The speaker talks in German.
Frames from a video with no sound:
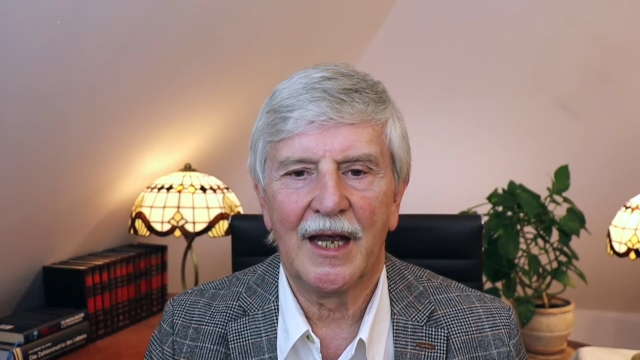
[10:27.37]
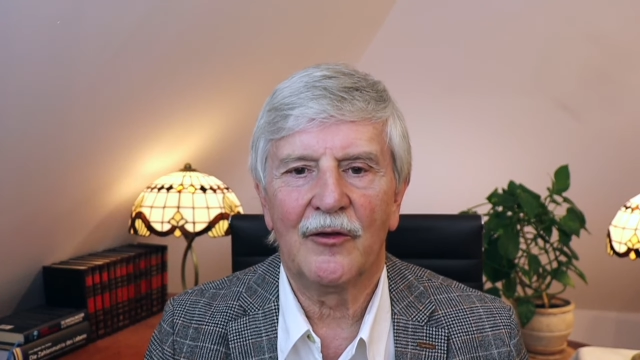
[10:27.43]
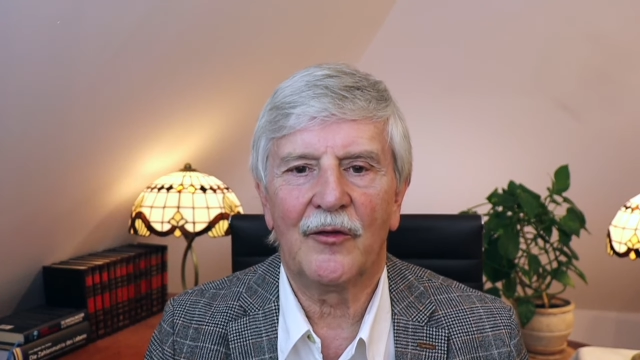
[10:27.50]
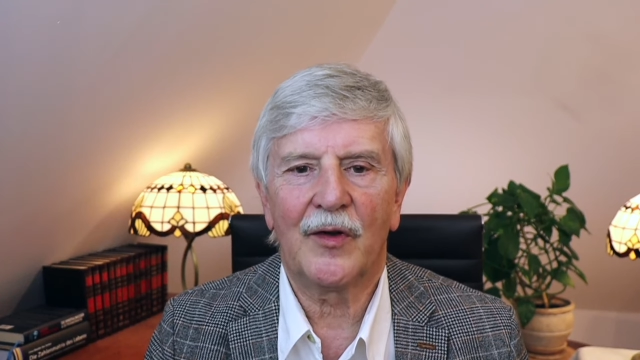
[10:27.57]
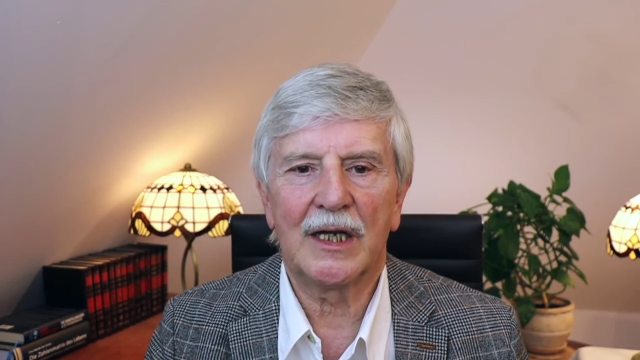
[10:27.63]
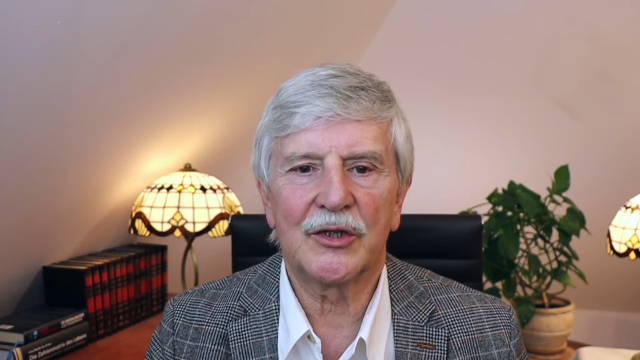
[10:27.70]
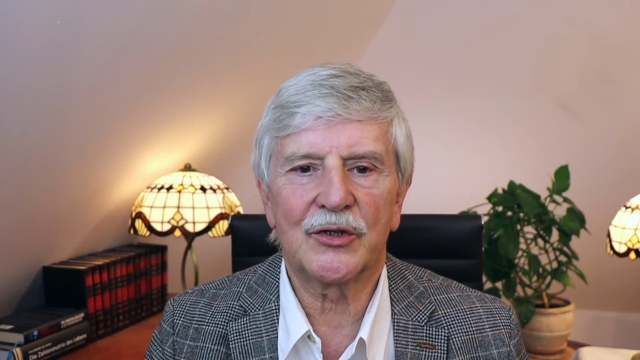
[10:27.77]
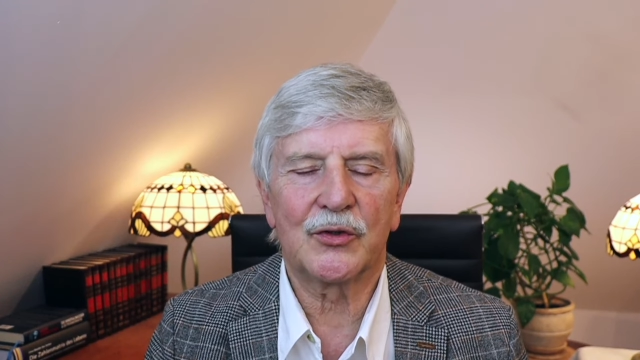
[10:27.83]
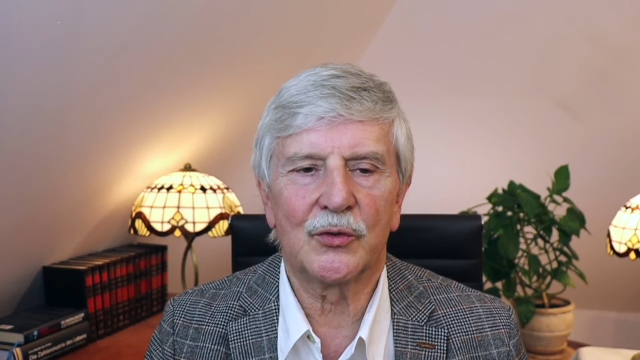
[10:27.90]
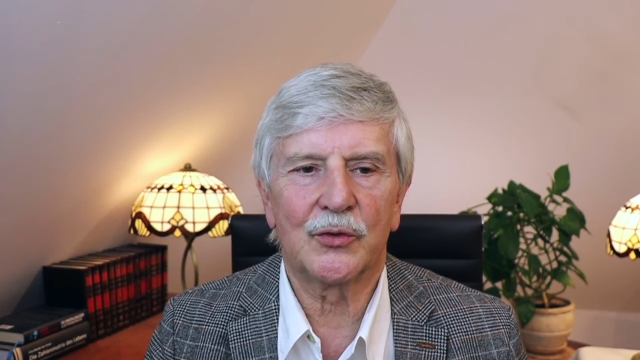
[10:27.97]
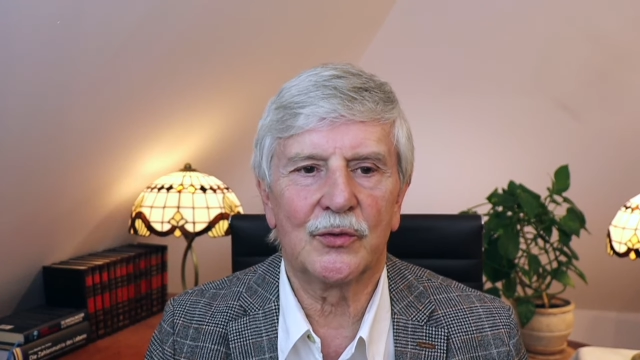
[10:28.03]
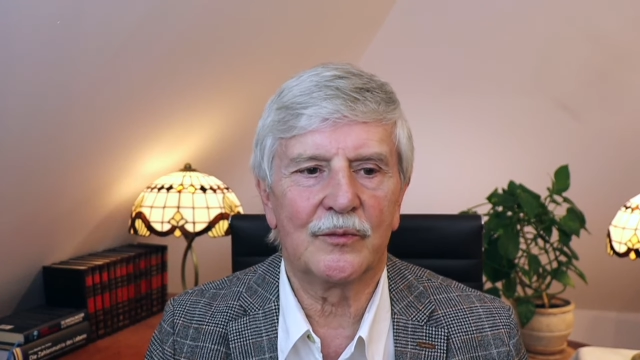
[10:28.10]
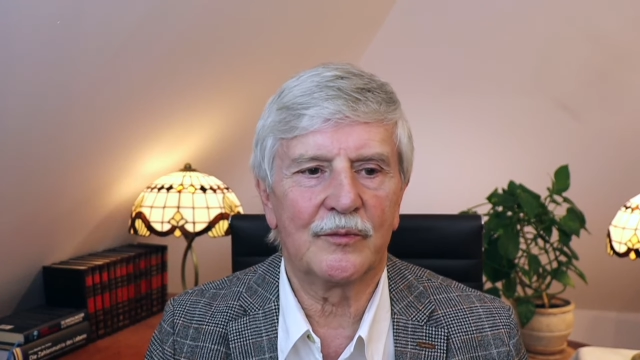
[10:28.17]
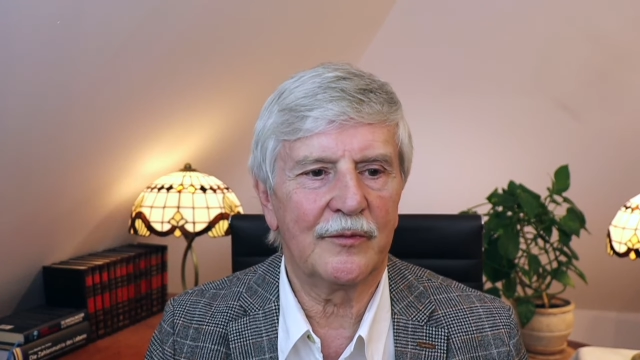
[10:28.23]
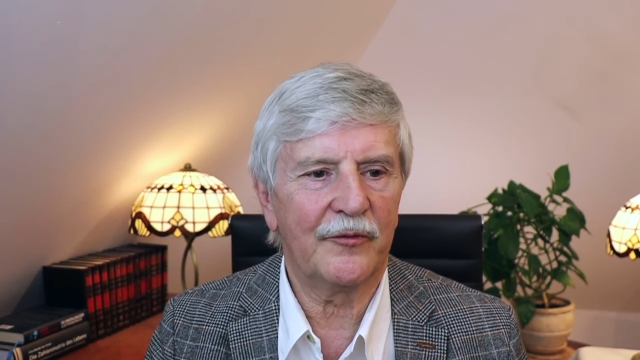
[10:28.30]
Falls
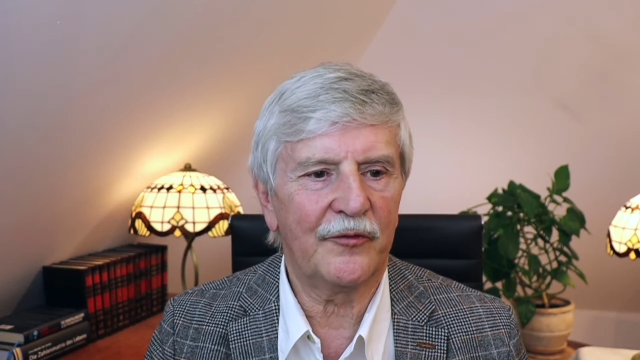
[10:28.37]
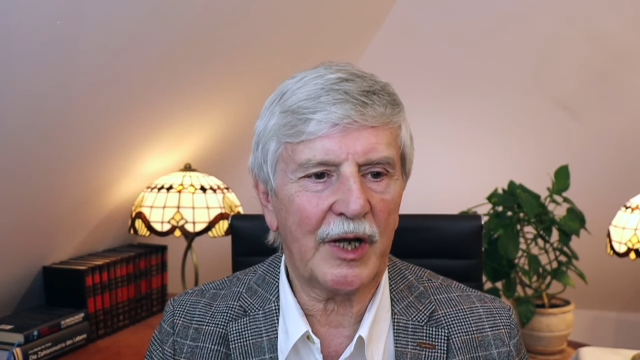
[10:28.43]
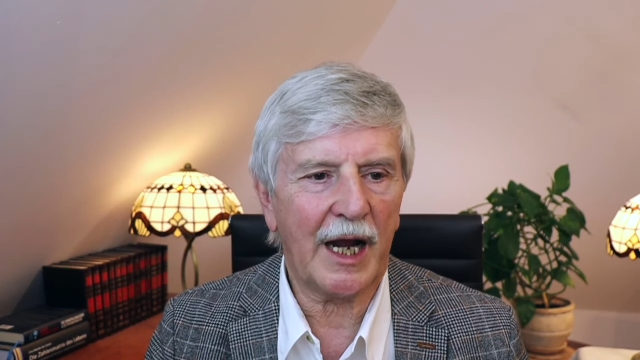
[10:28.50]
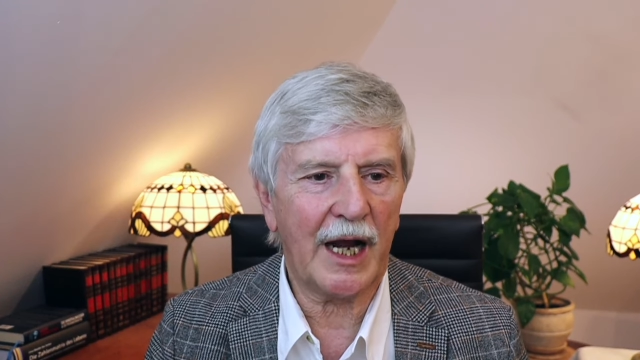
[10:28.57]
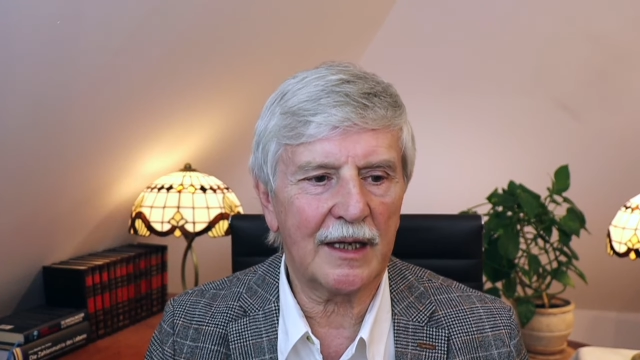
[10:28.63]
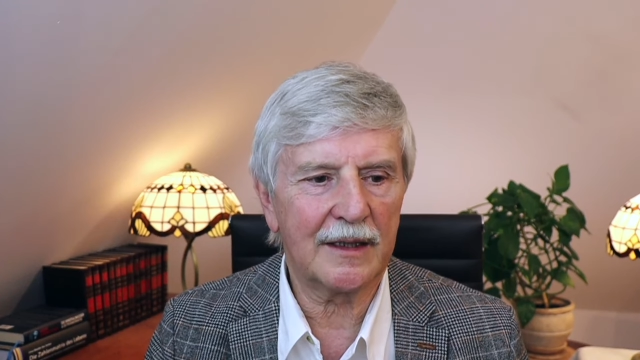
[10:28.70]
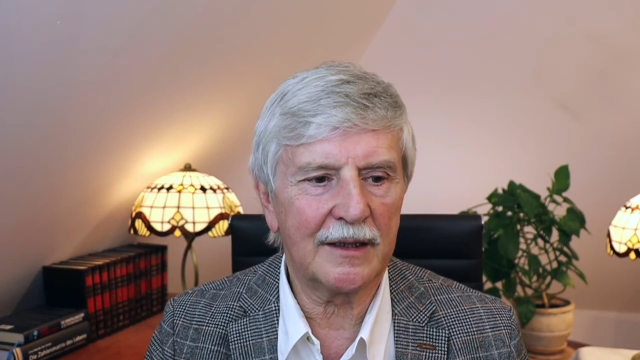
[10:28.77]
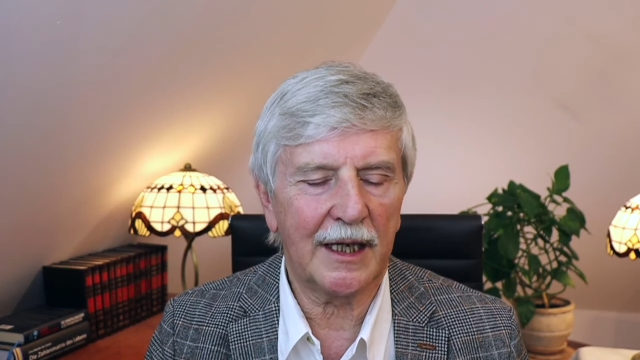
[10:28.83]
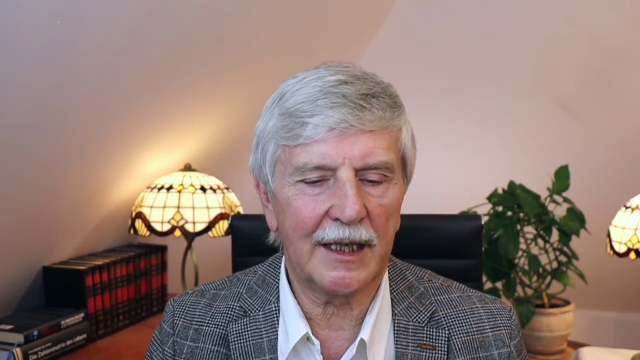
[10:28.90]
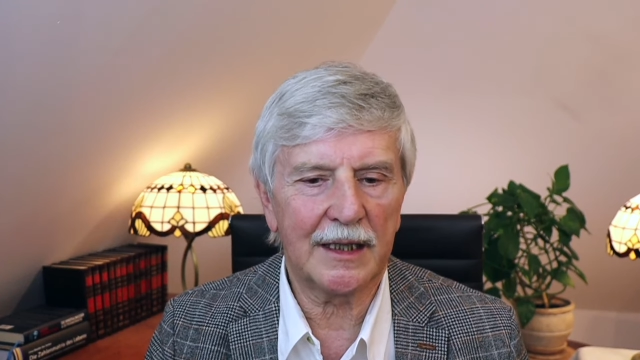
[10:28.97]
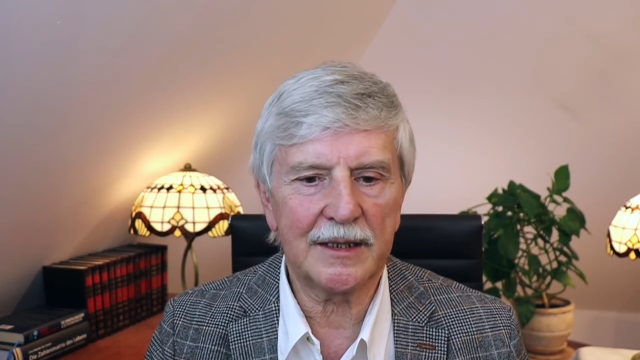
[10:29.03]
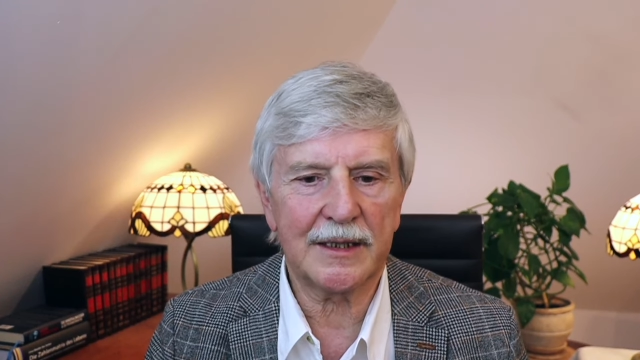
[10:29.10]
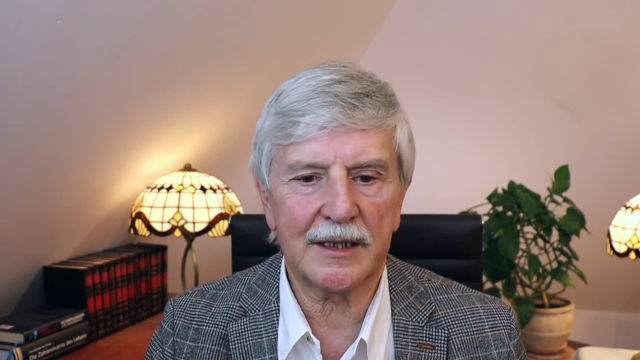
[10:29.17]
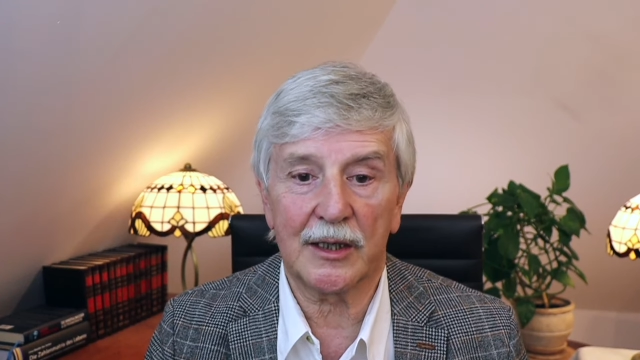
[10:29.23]
du Fragen hast,